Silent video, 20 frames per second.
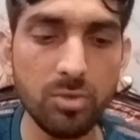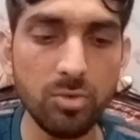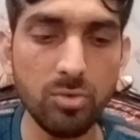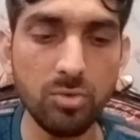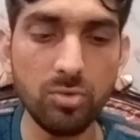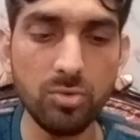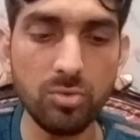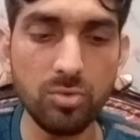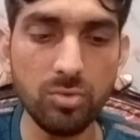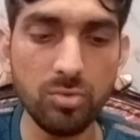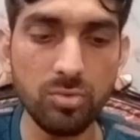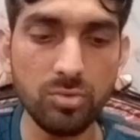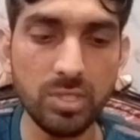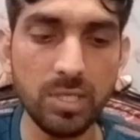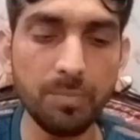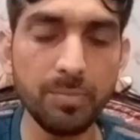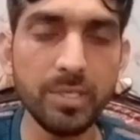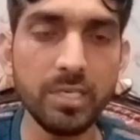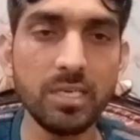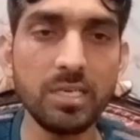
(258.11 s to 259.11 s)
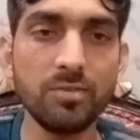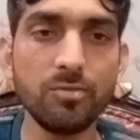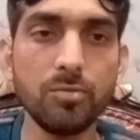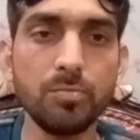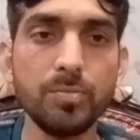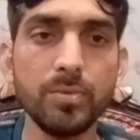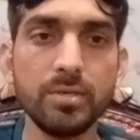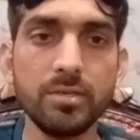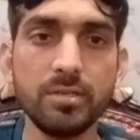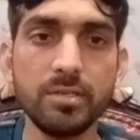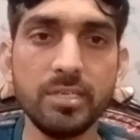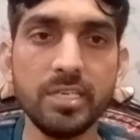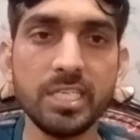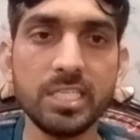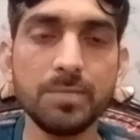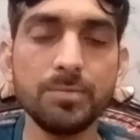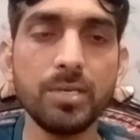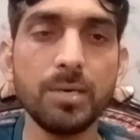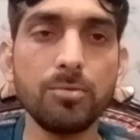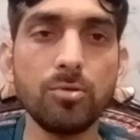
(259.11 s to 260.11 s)
तो जब भी अगर वो
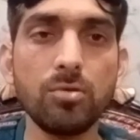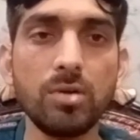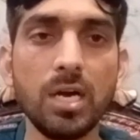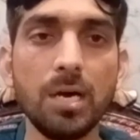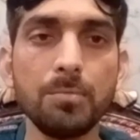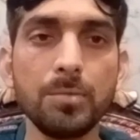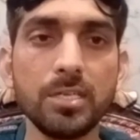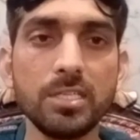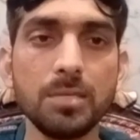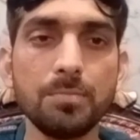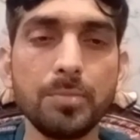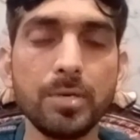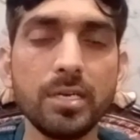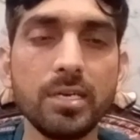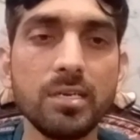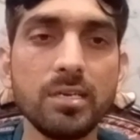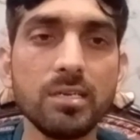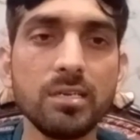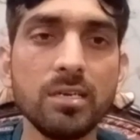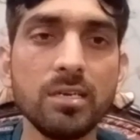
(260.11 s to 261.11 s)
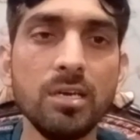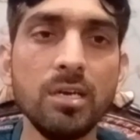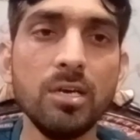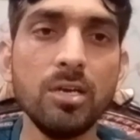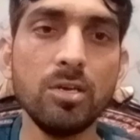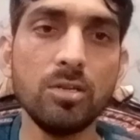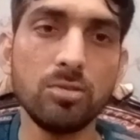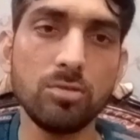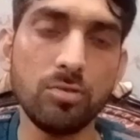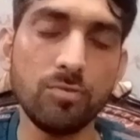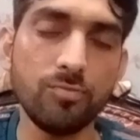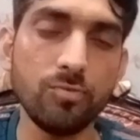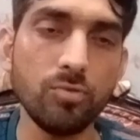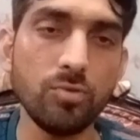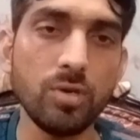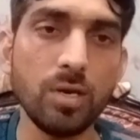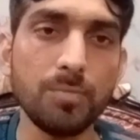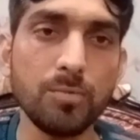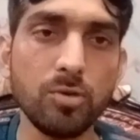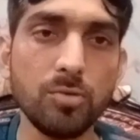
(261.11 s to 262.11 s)
टीयर्स भी आपको काम करते पकड़ लें तो
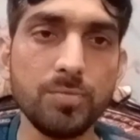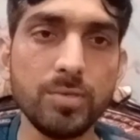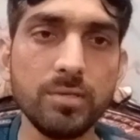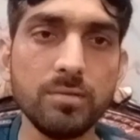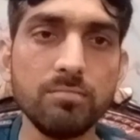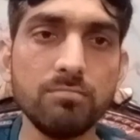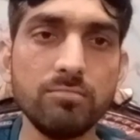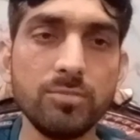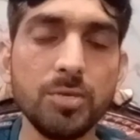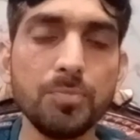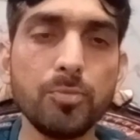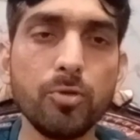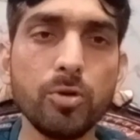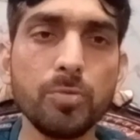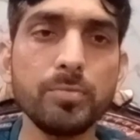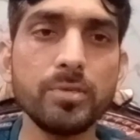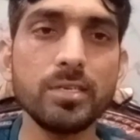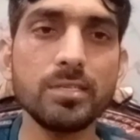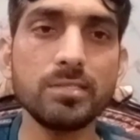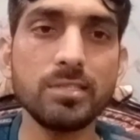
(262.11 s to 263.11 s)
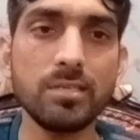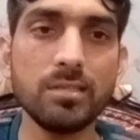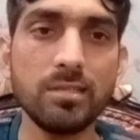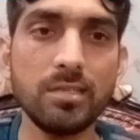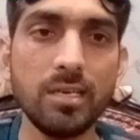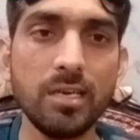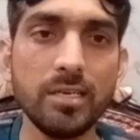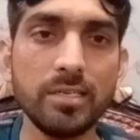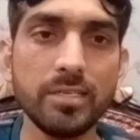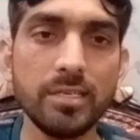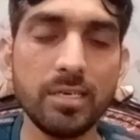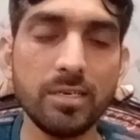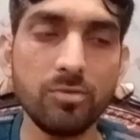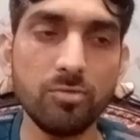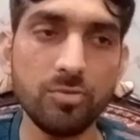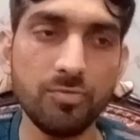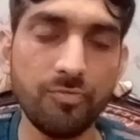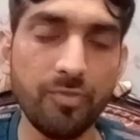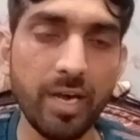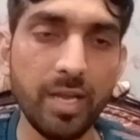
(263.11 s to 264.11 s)
वो आपको फिर रिपोर्ट भी कर सकते हैं
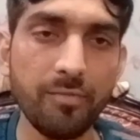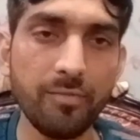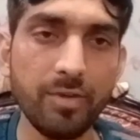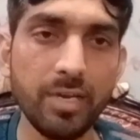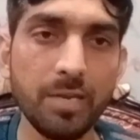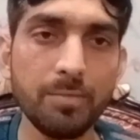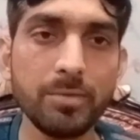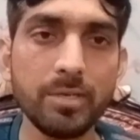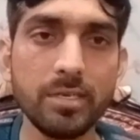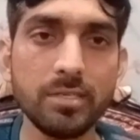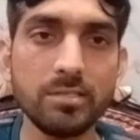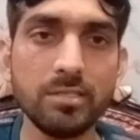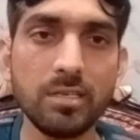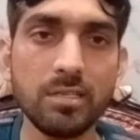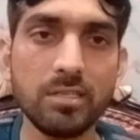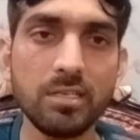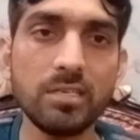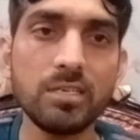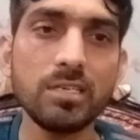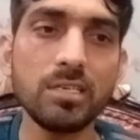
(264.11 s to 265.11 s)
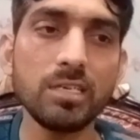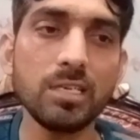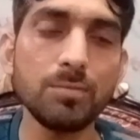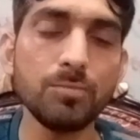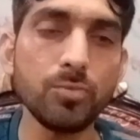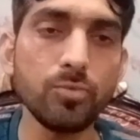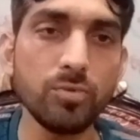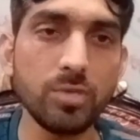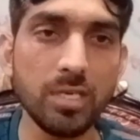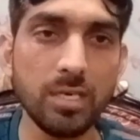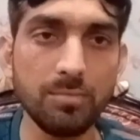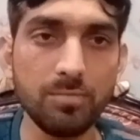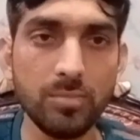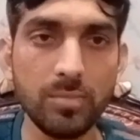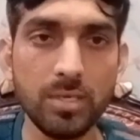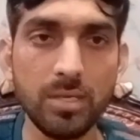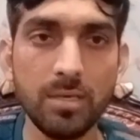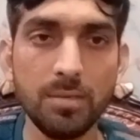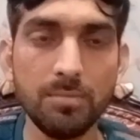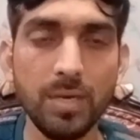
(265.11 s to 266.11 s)
या कुछ फाइन वगैरह भी कर सकते हैं ये अब उनका
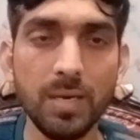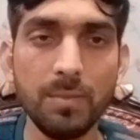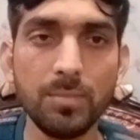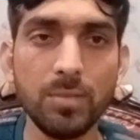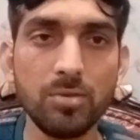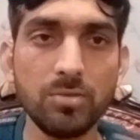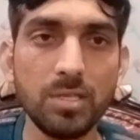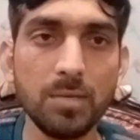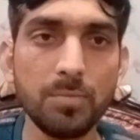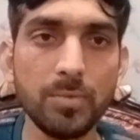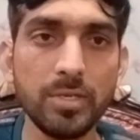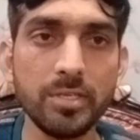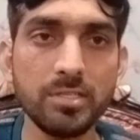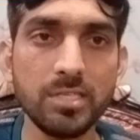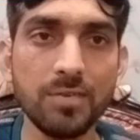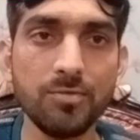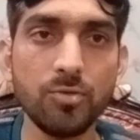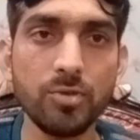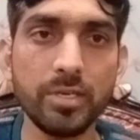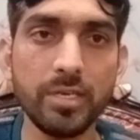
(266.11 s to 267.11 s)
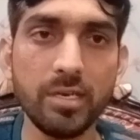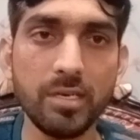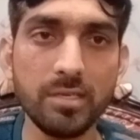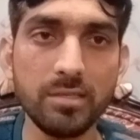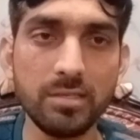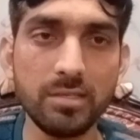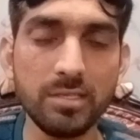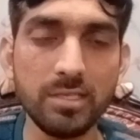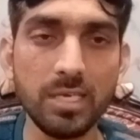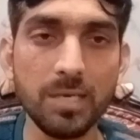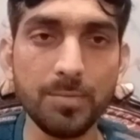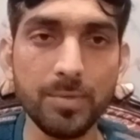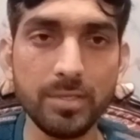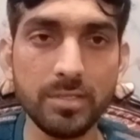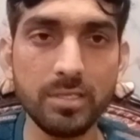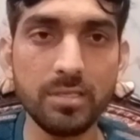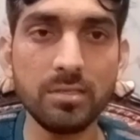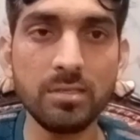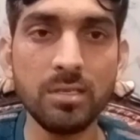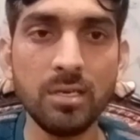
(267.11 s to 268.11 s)
मामला होता है पुलिस का वो क्या करती है
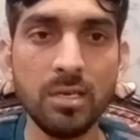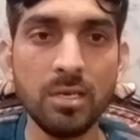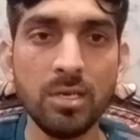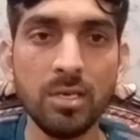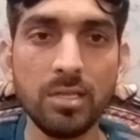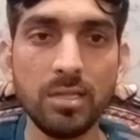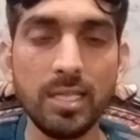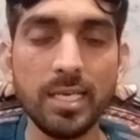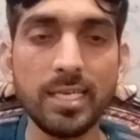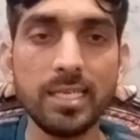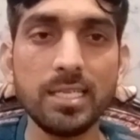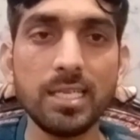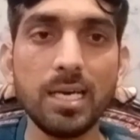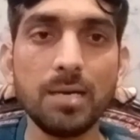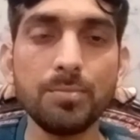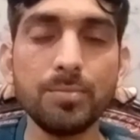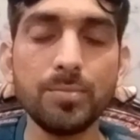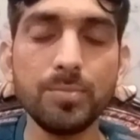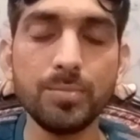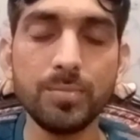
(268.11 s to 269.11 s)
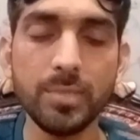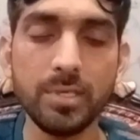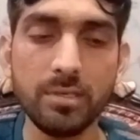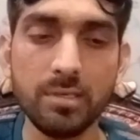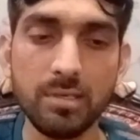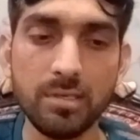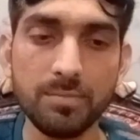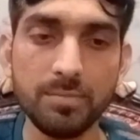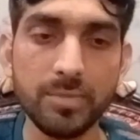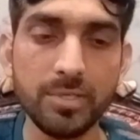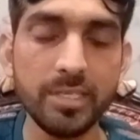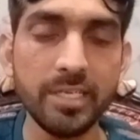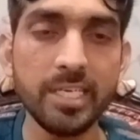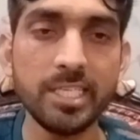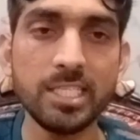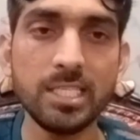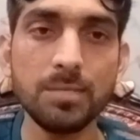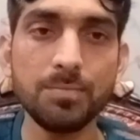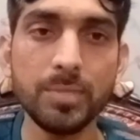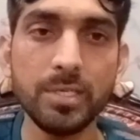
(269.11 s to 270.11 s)
आपके साथ लेकिन आप
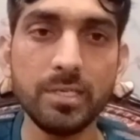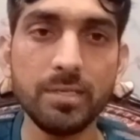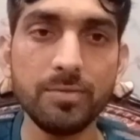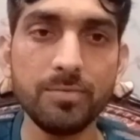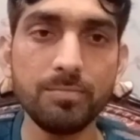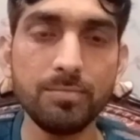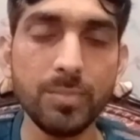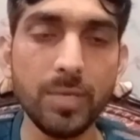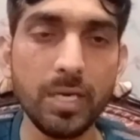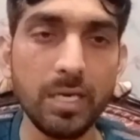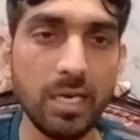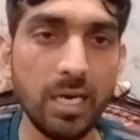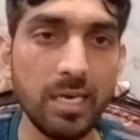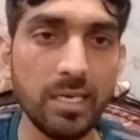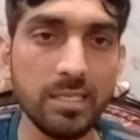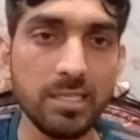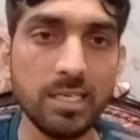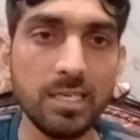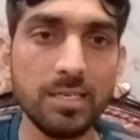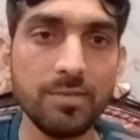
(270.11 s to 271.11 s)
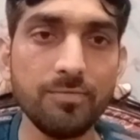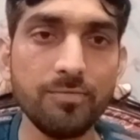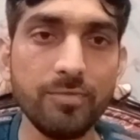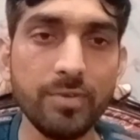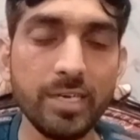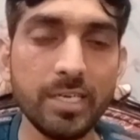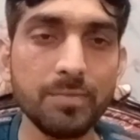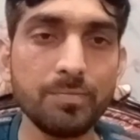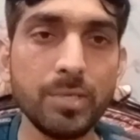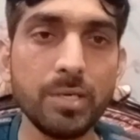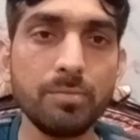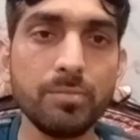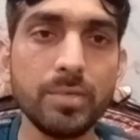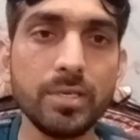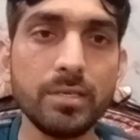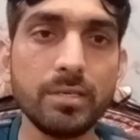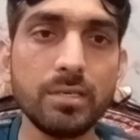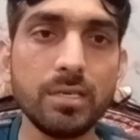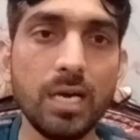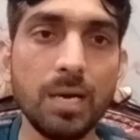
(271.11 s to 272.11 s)
टी सी पे बाकायदा वर्क
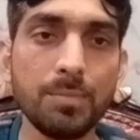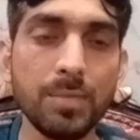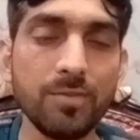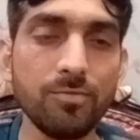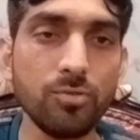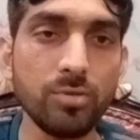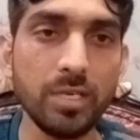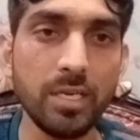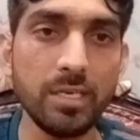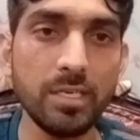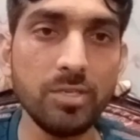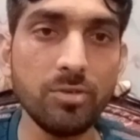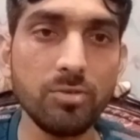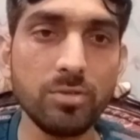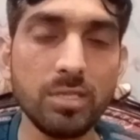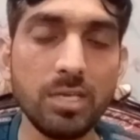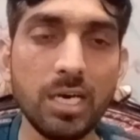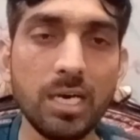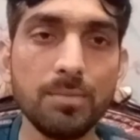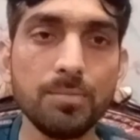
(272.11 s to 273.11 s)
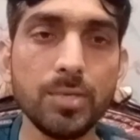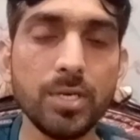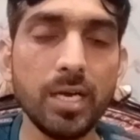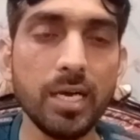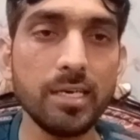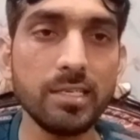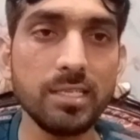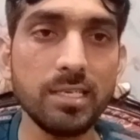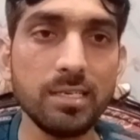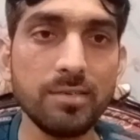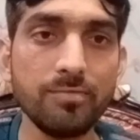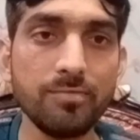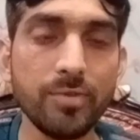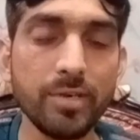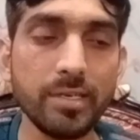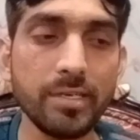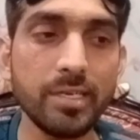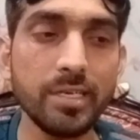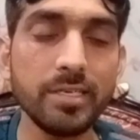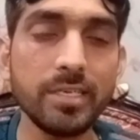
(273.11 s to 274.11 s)
परमिट आपका वो नहीं होता आप बाकायदा
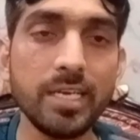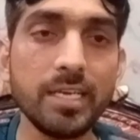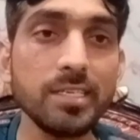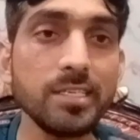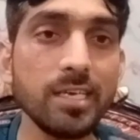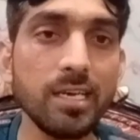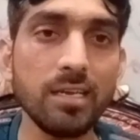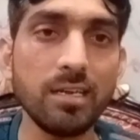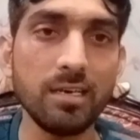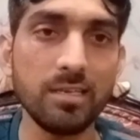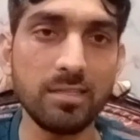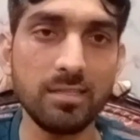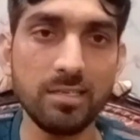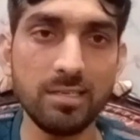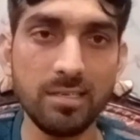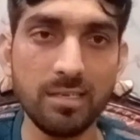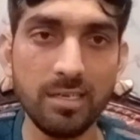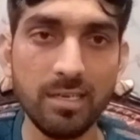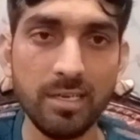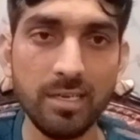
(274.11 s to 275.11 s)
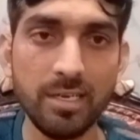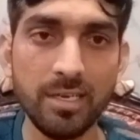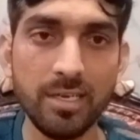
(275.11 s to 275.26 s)
वर्कर नहीं कहलाते